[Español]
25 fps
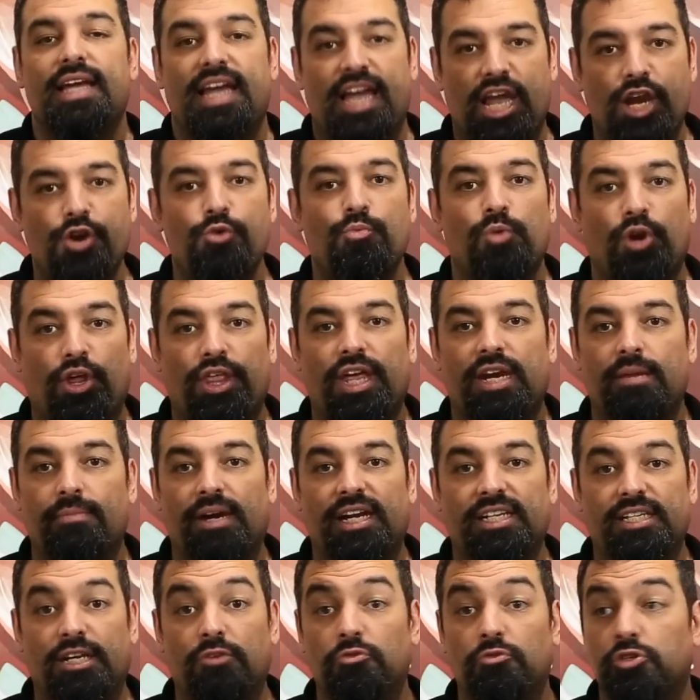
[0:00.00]
el número de
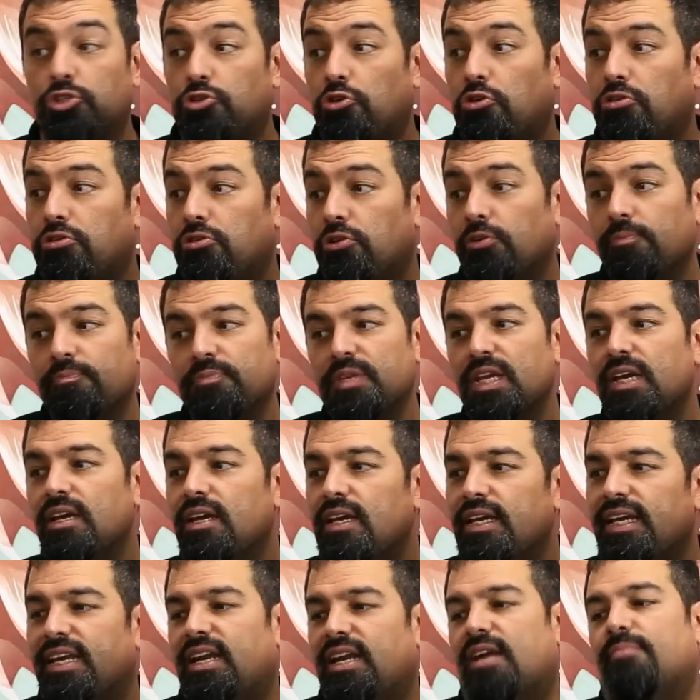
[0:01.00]
animales en nuestro zoo.
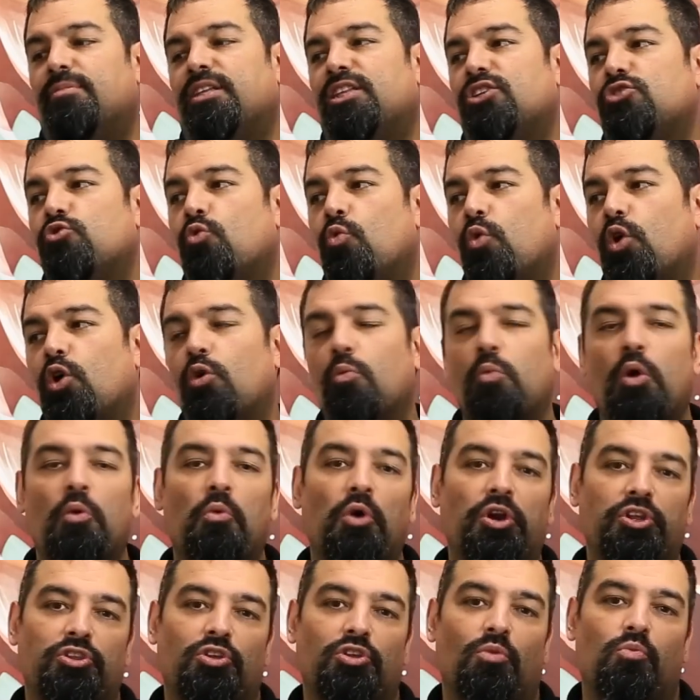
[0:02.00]
Y realmente es un juego muy
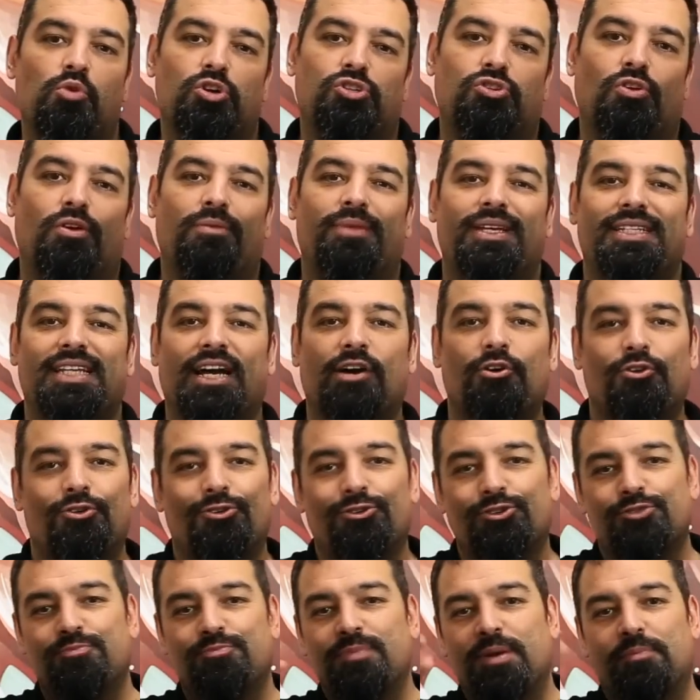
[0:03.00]
bonito puesto en mesa con
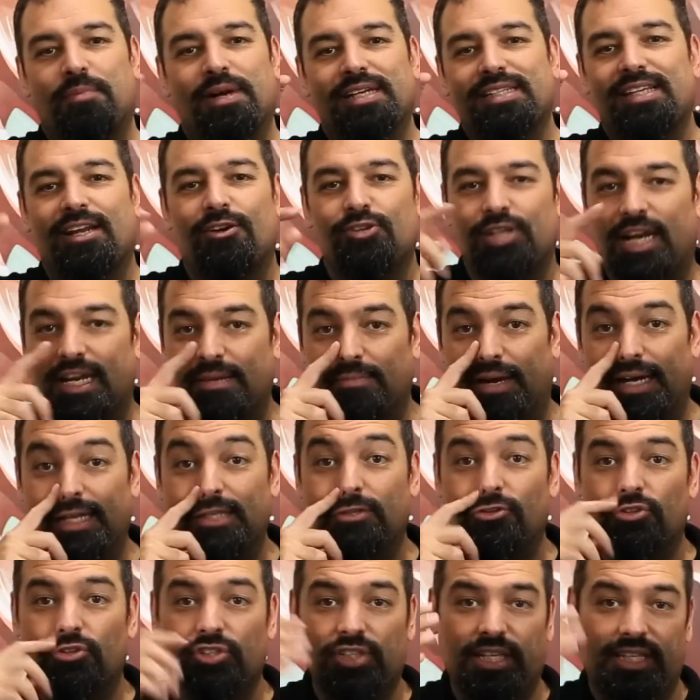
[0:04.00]
los meeples de los
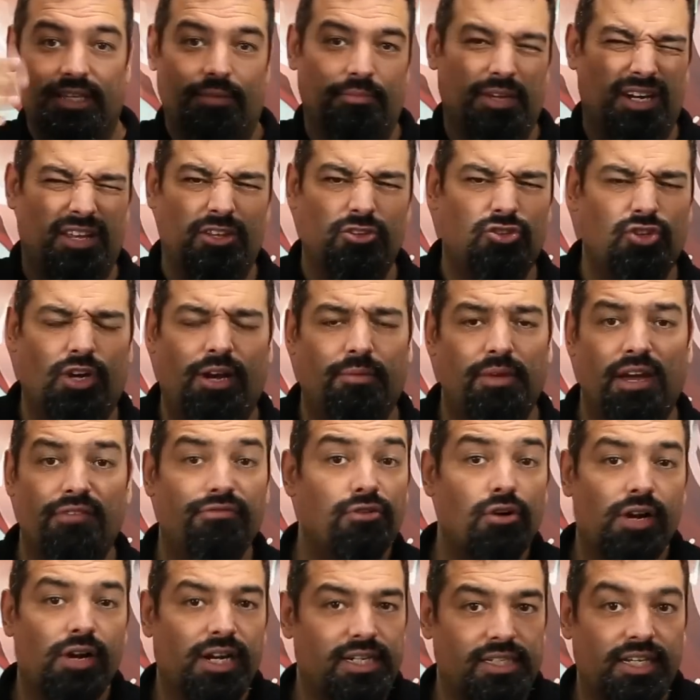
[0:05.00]
animalitos, que también he dicho que había
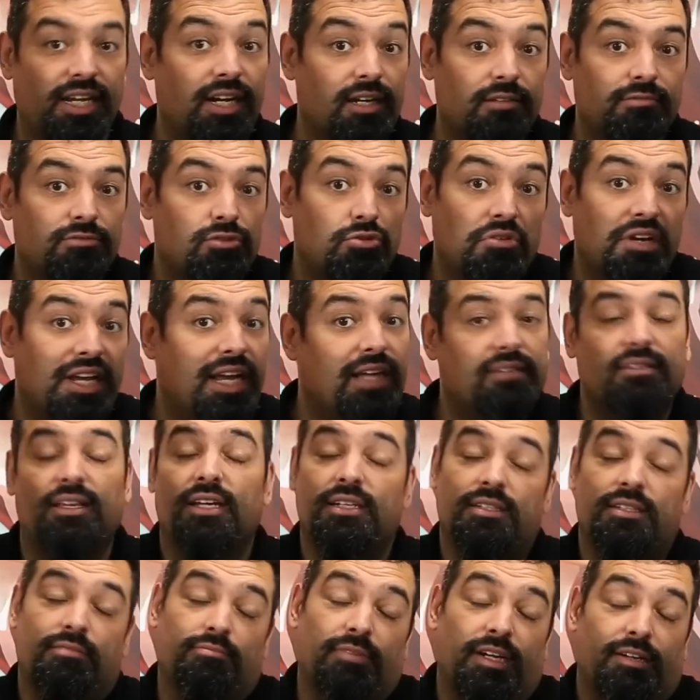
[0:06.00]
focas y eran
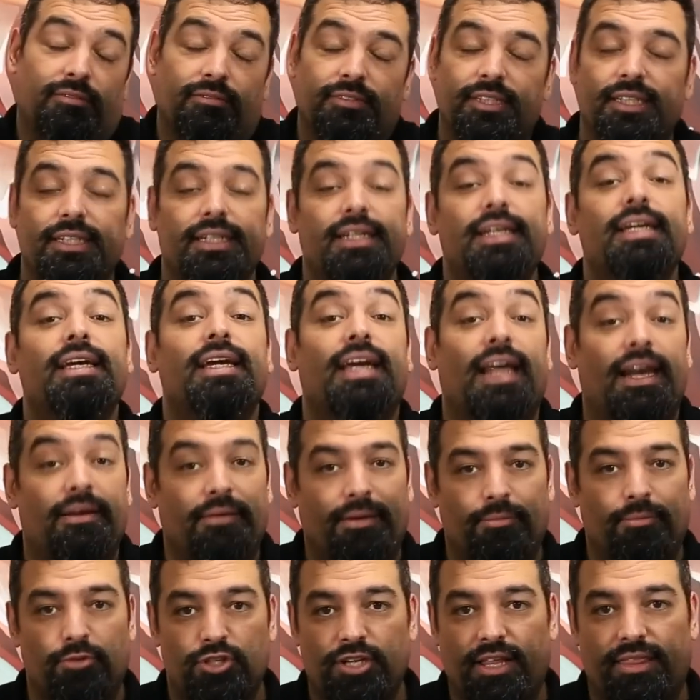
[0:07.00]
suricatas. Bueno, ¿qué le
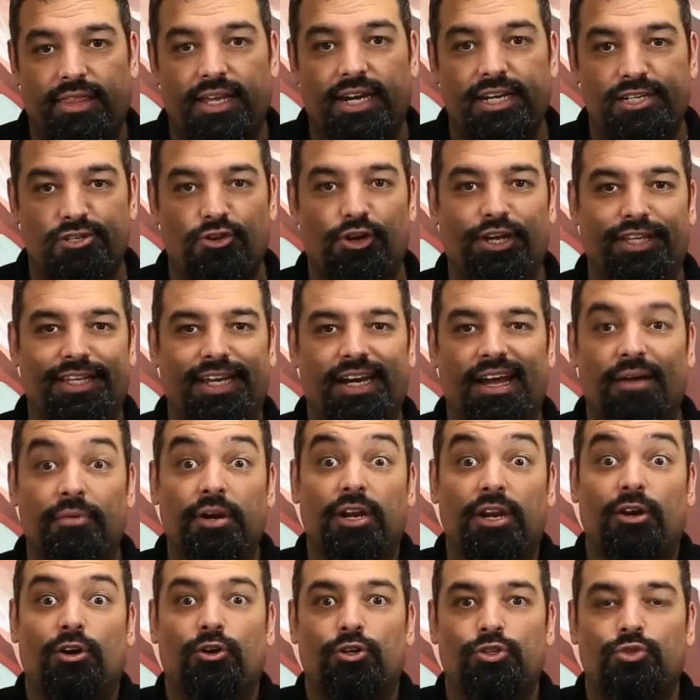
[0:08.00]
vamos a hacer? Es lo que tiene
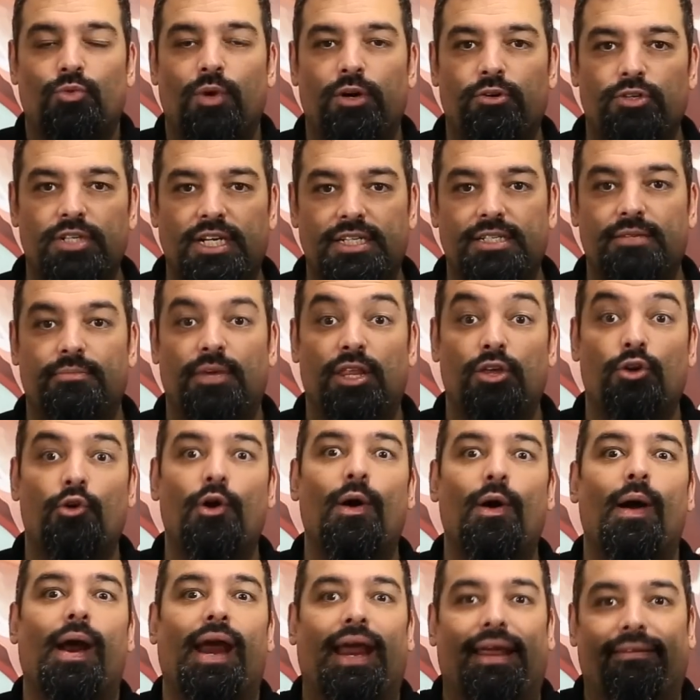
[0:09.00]
abrir los juegos así
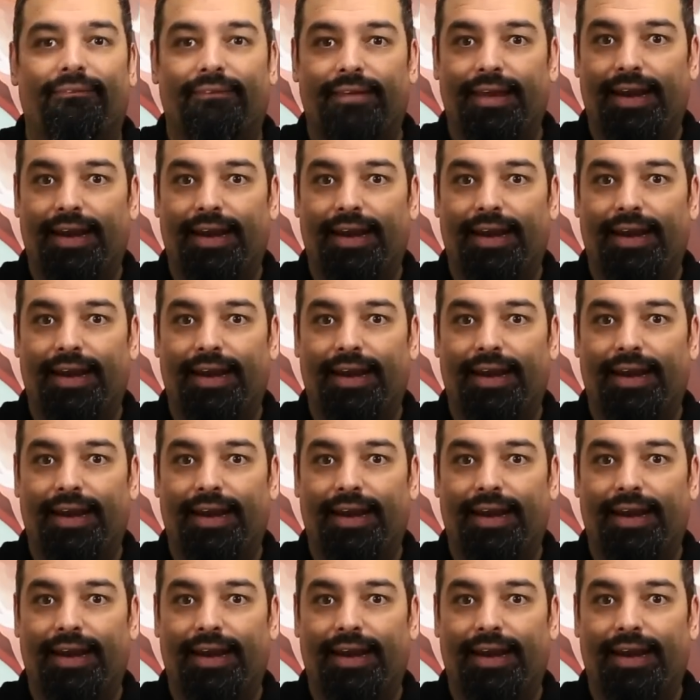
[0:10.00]
medio en